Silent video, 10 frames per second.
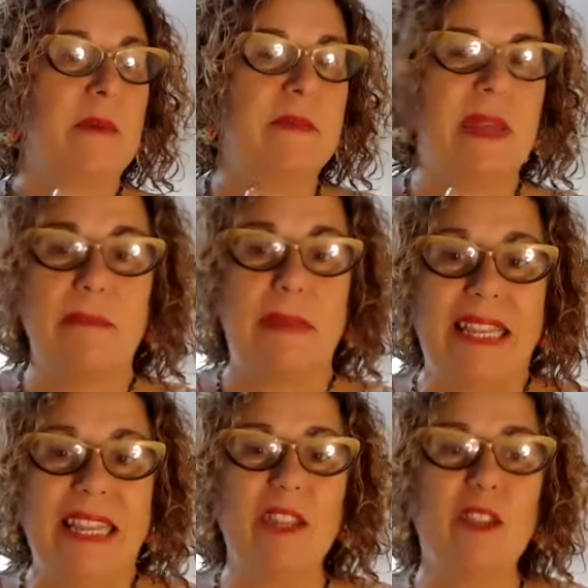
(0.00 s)

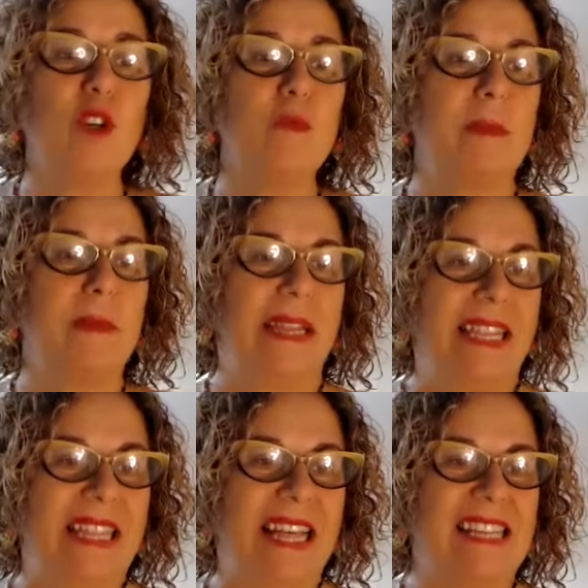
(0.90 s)
Bienvenidos,
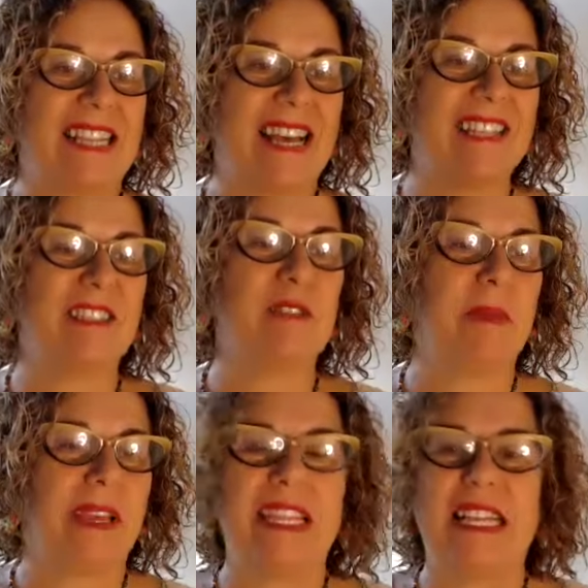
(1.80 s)
bienvenidas a estas
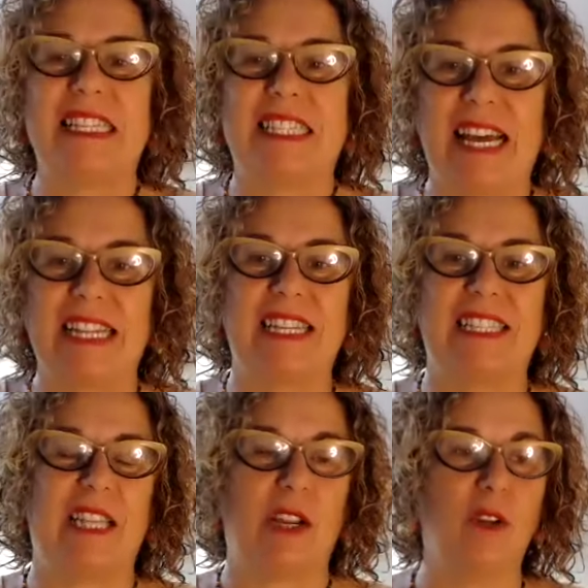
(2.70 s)
pequeñas charlas
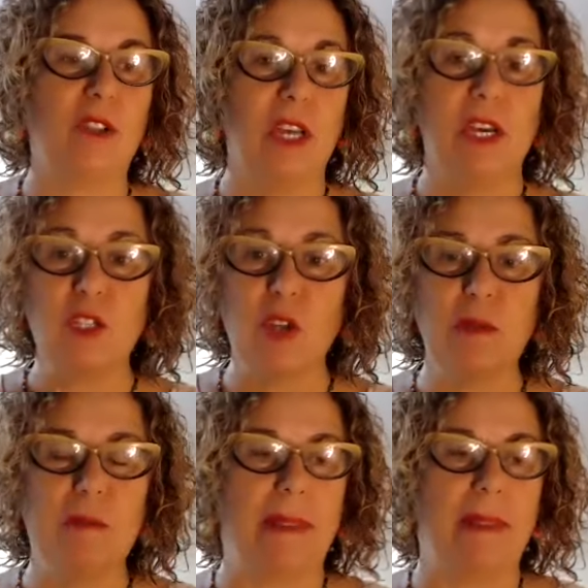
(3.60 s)
de tarot.
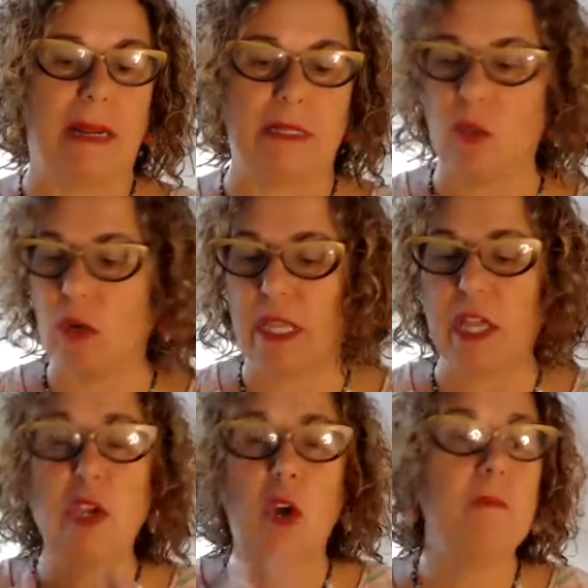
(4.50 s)
Soy Mar del Mar Tork
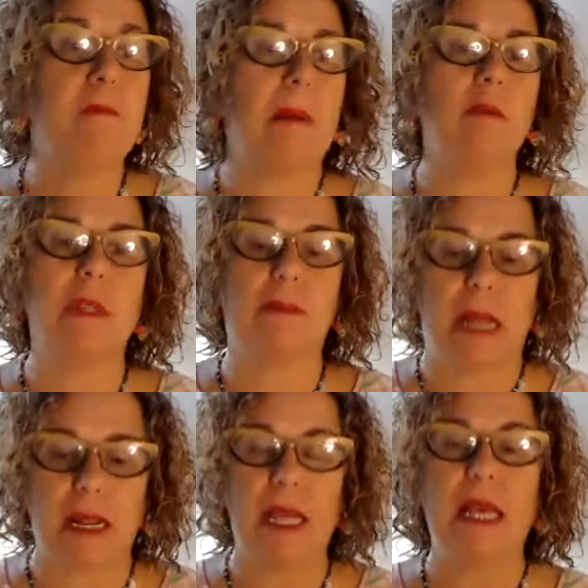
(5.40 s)
y hoy vamos a
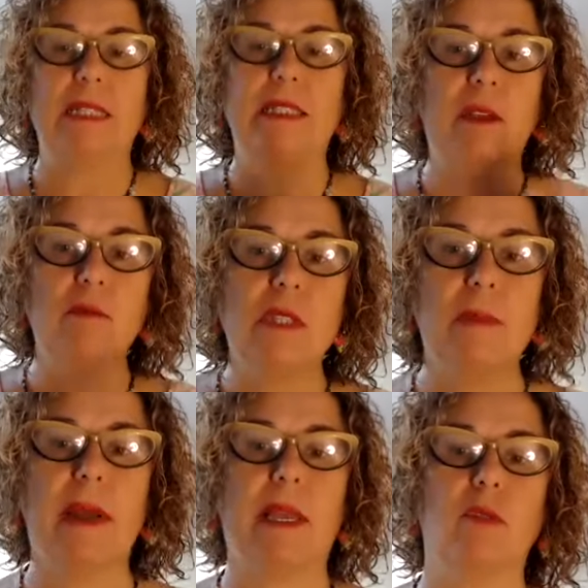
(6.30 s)
hablar de un
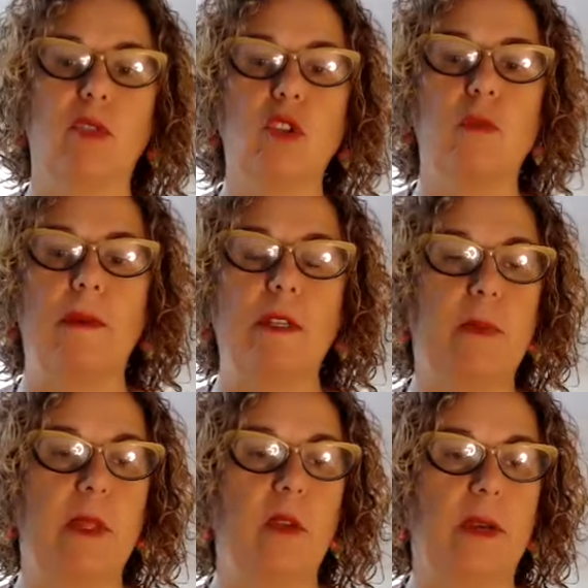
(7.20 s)
tema que vosotros me habéis
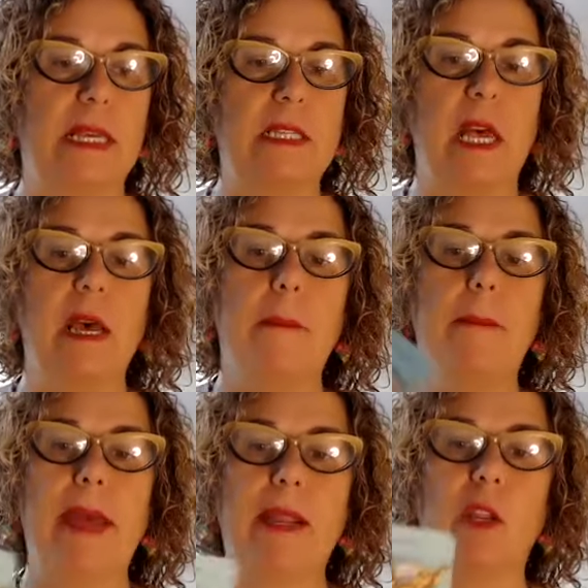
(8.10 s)
pedido, que es
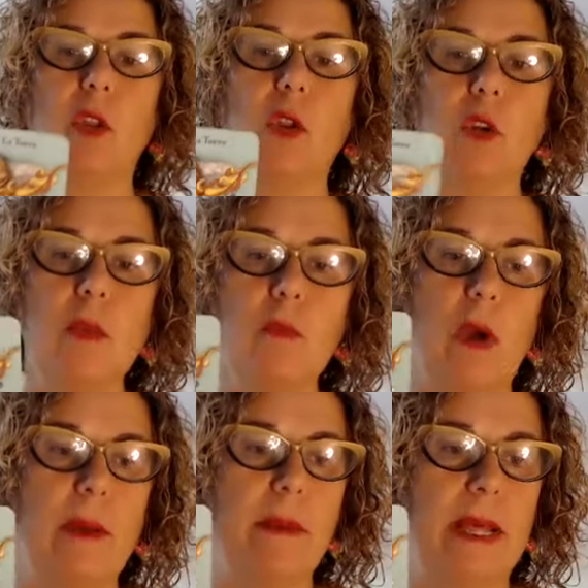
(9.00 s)
ver los
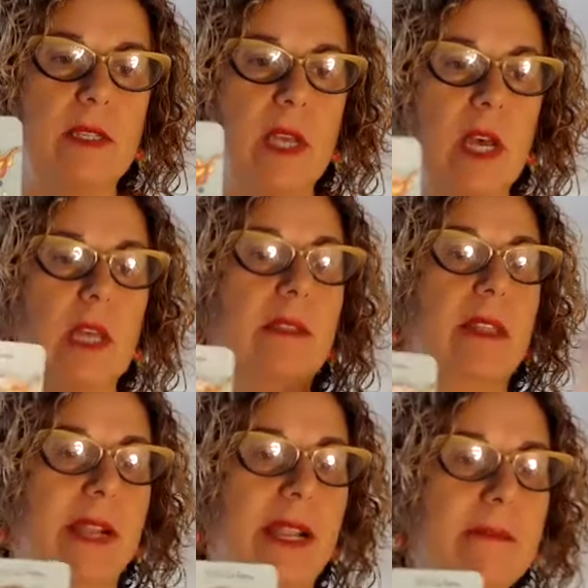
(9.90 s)
inmuebles,
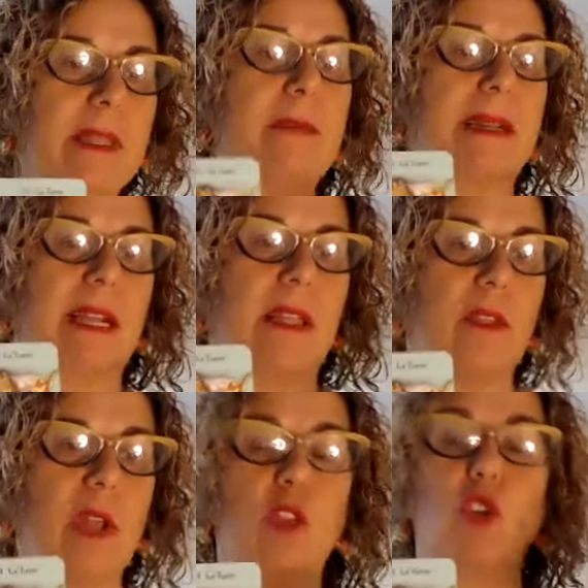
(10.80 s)
temas
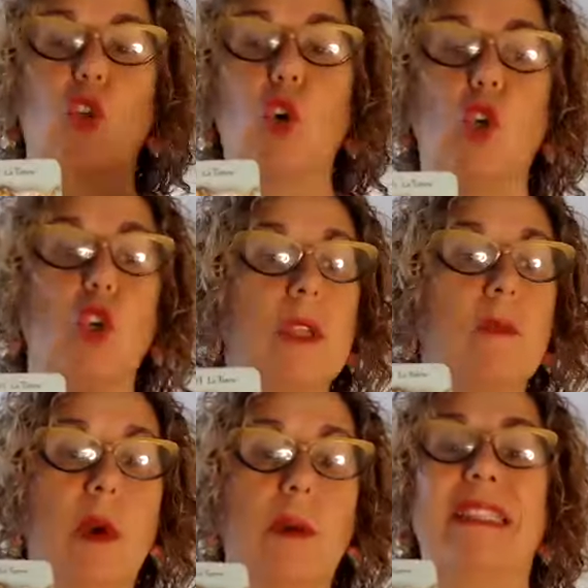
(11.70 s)
relacionados con los
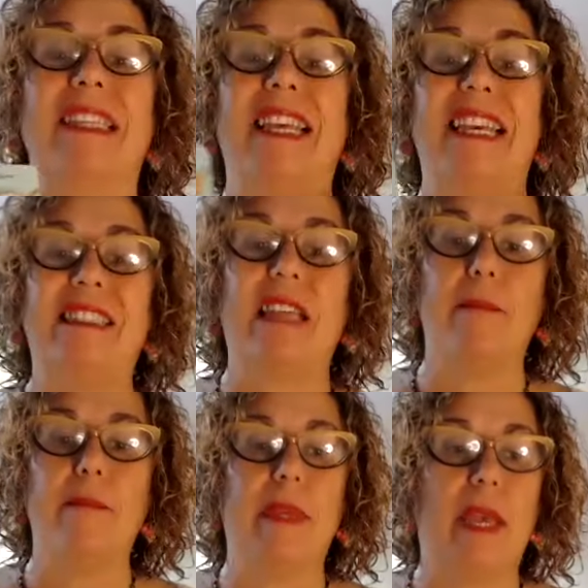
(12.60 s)
inmuebles y
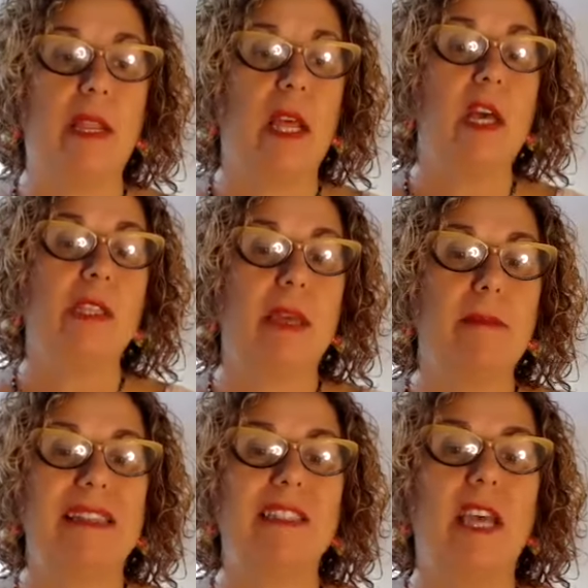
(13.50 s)
también
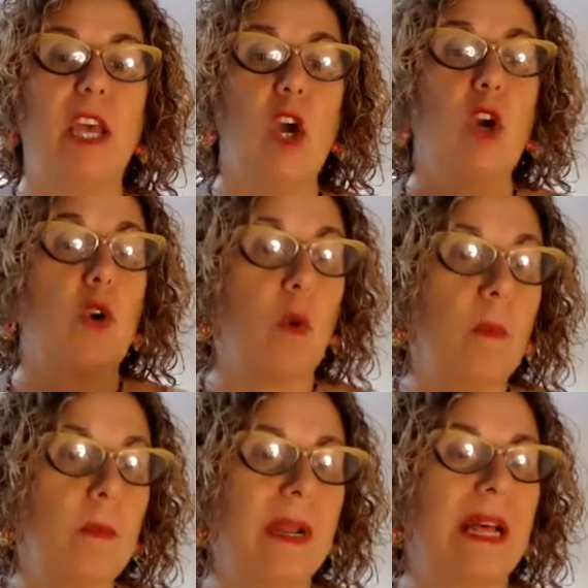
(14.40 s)
temas de
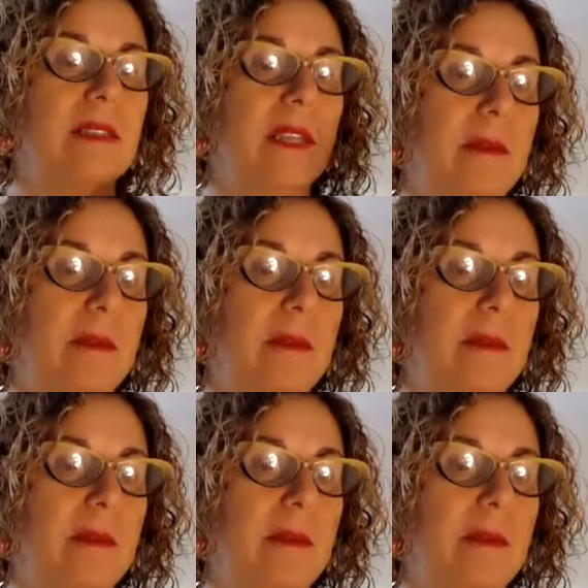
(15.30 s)
compras